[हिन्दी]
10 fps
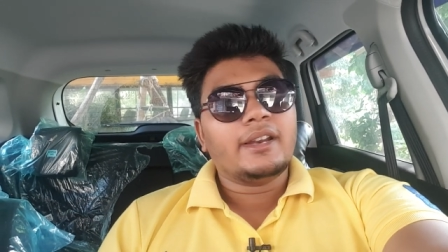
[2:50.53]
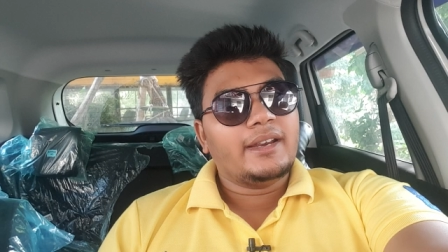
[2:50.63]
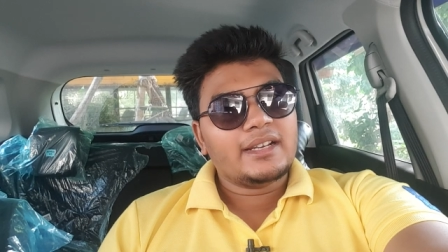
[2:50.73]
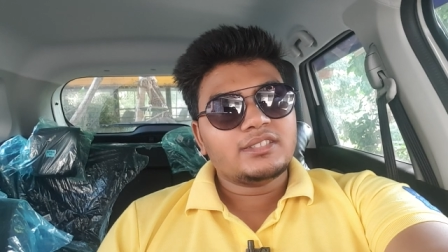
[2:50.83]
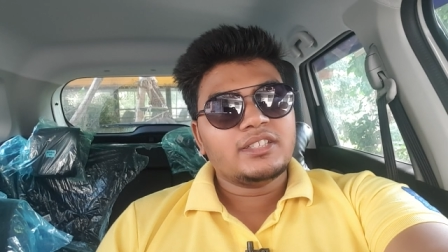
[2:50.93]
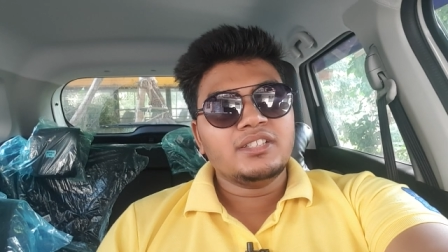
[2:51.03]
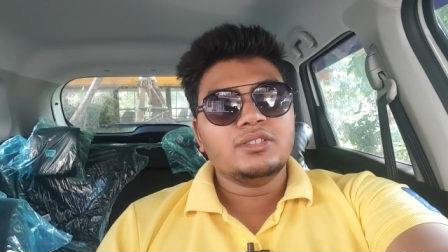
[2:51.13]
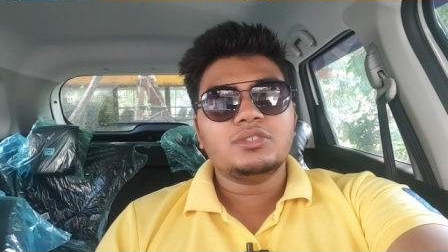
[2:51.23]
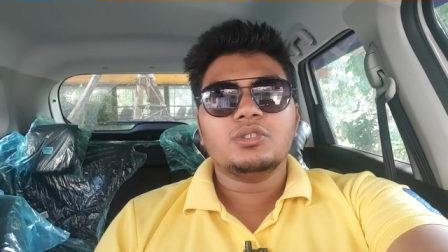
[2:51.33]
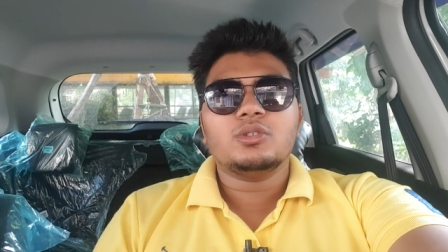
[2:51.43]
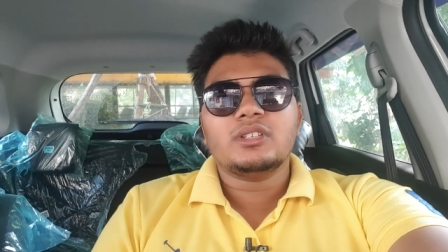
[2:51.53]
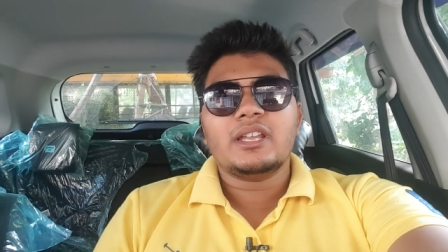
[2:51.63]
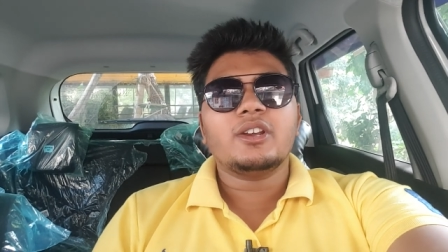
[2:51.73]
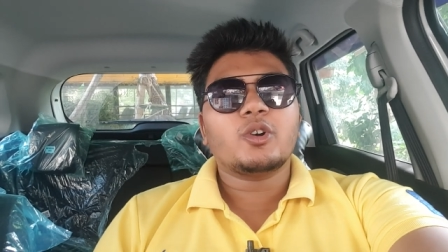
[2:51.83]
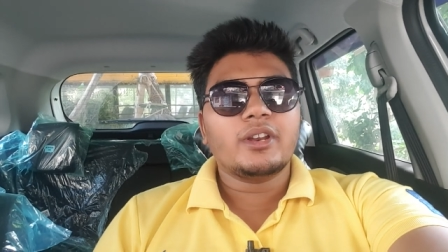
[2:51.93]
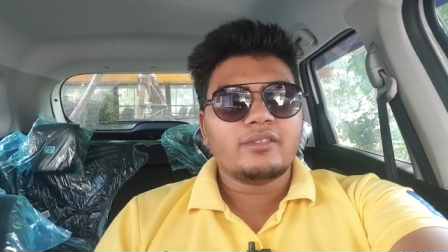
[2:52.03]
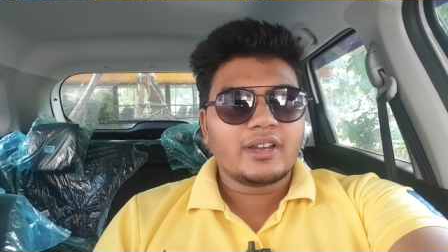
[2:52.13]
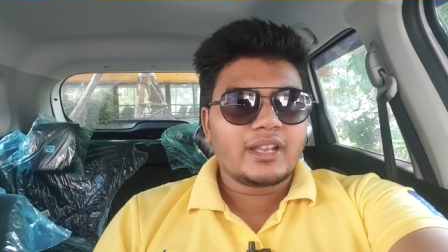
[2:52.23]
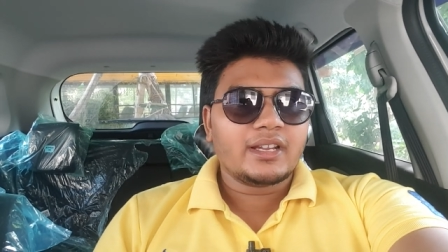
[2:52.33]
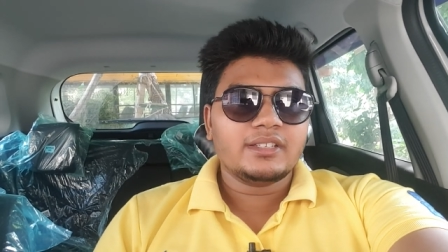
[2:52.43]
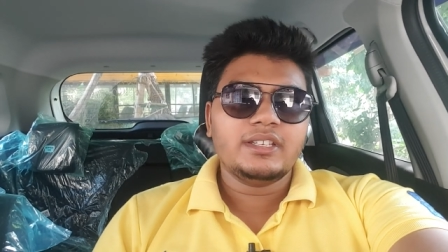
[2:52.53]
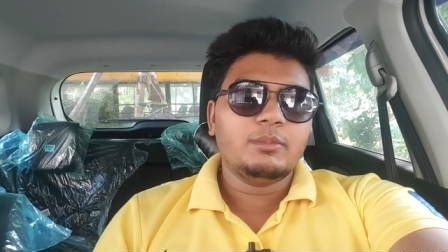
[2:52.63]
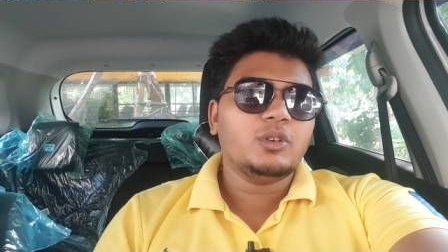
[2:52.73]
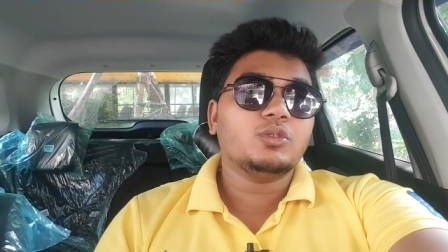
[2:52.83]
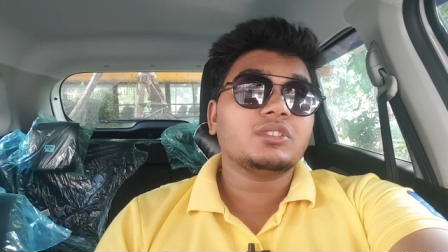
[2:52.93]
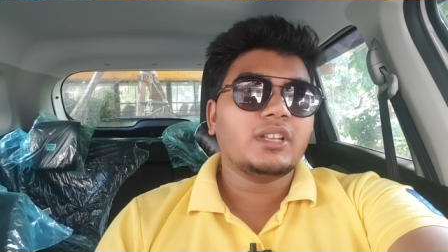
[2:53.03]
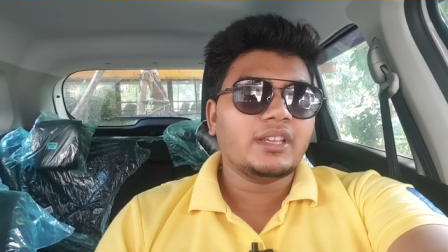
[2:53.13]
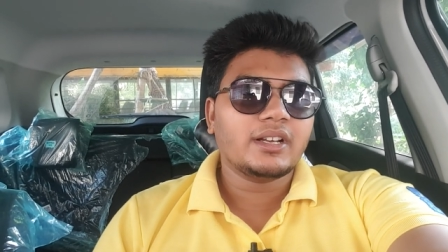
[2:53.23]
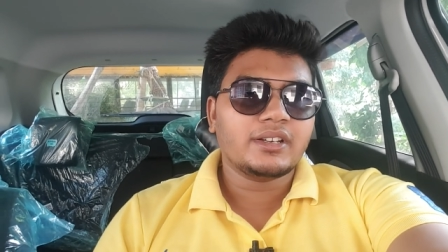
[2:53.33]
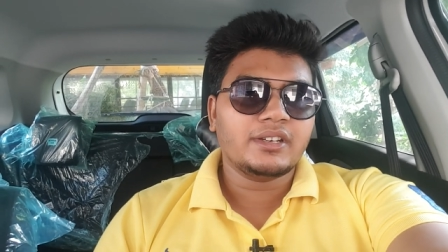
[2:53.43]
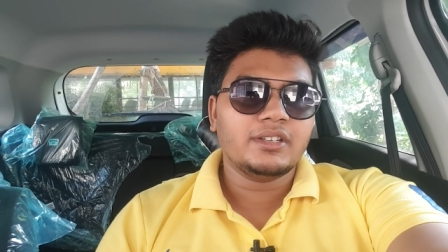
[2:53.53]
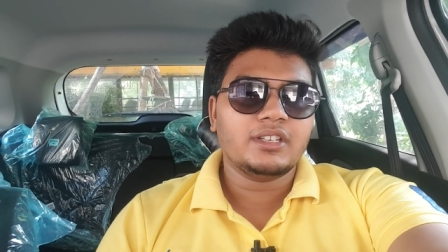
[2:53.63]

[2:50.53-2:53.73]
नेक्स्ट थिंग जो होता है रिकॉर्डिंग वगैरह ये भी कुछ नहीं रखनी